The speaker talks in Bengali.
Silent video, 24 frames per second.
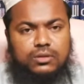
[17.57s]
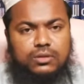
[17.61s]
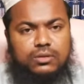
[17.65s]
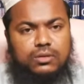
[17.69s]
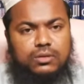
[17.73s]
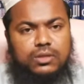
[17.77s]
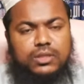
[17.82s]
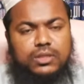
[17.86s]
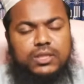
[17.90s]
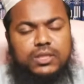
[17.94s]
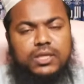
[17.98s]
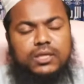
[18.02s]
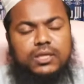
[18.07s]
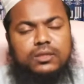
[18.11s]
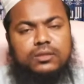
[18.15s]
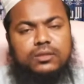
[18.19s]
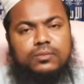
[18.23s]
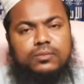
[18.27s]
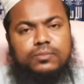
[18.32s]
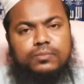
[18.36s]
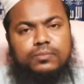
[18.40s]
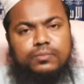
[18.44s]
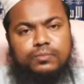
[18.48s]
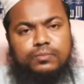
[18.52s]
অর্থাৎ
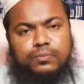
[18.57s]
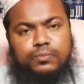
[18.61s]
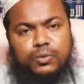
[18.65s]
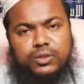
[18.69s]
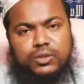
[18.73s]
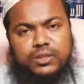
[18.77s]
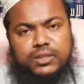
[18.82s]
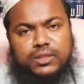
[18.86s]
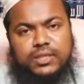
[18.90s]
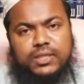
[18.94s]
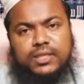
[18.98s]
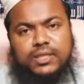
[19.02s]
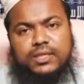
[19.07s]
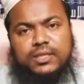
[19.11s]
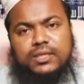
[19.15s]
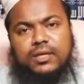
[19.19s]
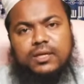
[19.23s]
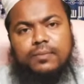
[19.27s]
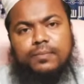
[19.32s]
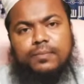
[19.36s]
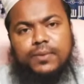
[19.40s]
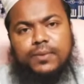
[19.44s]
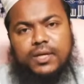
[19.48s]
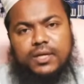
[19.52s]

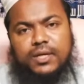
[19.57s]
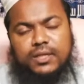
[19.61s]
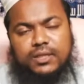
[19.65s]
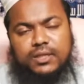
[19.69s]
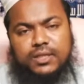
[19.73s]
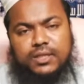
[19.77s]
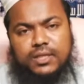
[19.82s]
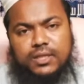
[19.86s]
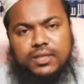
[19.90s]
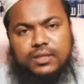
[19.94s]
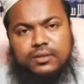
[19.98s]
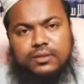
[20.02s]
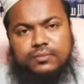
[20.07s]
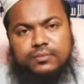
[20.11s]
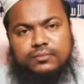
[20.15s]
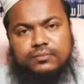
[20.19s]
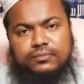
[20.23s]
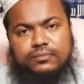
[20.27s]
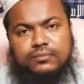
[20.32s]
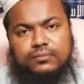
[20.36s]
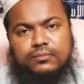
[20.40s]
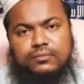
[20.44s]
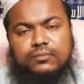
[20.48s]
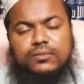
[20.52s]
প্রত্যেকটা প্রাণীকেই
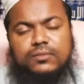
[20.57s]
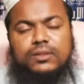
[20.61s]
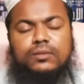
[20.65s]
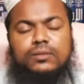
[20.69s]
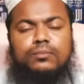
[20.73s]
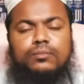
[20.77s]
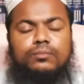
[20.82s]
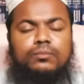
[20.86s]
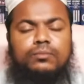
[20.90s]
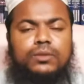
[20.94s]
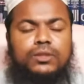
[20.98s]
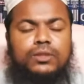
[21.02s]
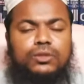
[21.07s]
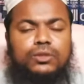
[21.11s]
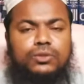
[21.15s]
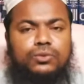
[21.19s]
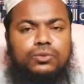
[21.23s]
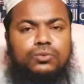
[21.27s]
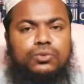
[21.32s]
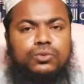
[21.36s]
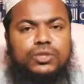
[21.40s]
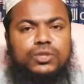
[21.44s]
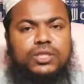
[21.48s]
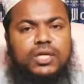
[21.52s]

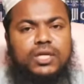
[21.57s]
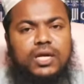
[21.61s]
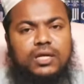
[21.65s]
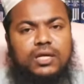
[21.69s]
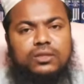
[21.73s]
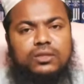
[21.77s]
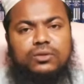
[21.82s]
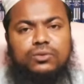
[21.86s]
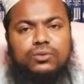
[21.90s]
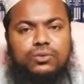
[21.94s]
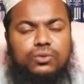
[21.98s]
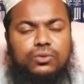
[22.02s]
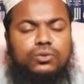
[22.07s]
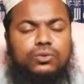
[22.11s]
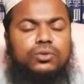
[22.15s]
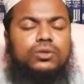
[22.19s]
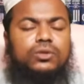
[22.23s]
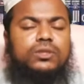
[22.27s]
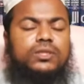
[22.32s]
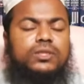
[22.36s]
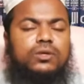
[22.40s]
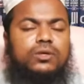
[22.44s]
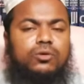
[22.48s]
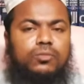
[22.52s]
মৃত্যুর স্বাদ গ্রহণ
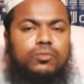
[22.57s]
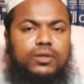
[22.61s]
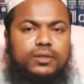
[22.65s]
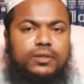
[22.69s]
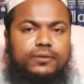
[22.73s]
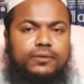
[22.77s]
করতে হবে